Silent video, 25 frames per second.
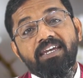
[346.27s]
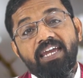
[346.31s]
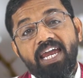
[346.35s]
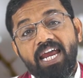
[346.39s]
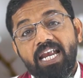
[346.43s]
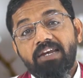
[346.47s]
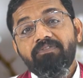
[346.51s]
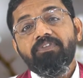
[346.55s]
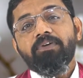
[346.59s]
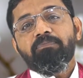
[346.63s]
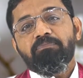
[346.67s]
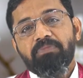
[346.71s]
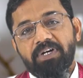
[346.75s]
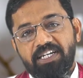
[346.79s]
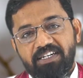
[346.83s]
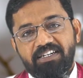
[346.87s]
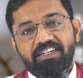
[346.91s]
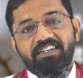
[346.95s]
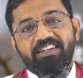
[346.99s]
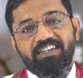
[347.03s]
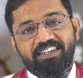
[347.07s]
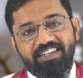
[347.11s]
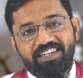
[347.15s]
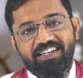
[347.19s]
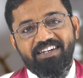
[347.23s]

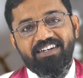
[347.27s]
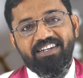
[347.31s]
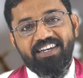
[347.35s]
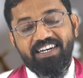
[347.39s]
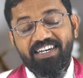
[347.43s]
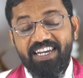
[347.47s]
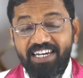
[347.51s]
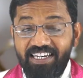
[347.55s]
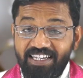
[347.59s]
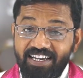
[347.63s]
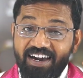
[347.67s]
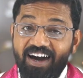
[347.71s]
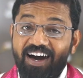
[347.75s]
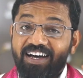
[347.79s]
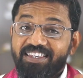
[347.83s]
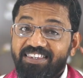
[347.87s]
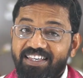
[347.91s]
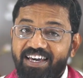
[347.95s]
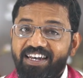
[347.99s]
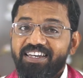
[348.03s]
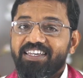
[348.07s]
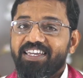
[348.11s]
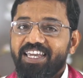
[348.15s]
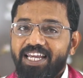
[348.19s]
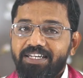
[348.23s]
கேள்விப்பட்டிருக்கின்றேன் என்
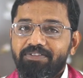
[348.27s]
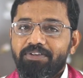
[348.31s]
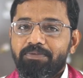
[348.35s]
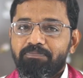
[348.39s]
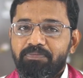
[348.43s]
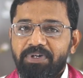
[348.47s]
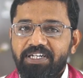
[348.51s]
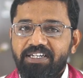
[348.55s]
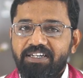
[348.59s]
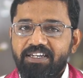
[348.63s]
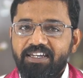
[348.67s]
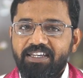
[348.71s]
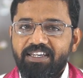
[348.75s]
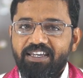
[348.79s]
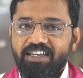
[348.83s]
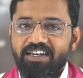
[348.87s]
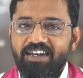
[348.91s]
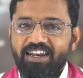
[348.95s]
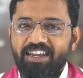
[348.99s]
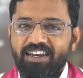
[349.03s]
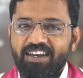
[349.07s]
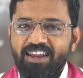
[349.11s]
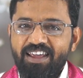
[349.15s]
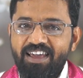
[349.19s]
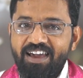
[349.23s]
காதால்
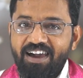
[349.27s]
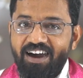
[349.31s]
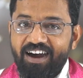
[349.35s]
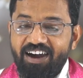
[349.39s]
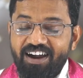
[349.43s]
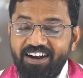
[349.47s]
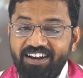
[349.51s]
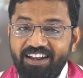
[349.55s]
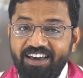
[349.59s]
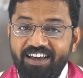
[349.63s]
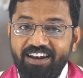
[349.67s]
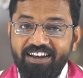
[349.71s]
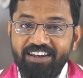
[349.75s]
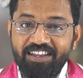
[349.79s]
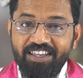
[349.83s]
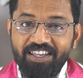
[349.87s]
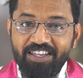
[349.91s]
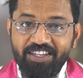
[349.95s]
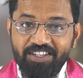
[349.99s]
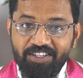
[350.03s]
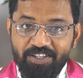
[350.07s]
கேள்விப்பட்டிருக்கின்றேன் ஆனால்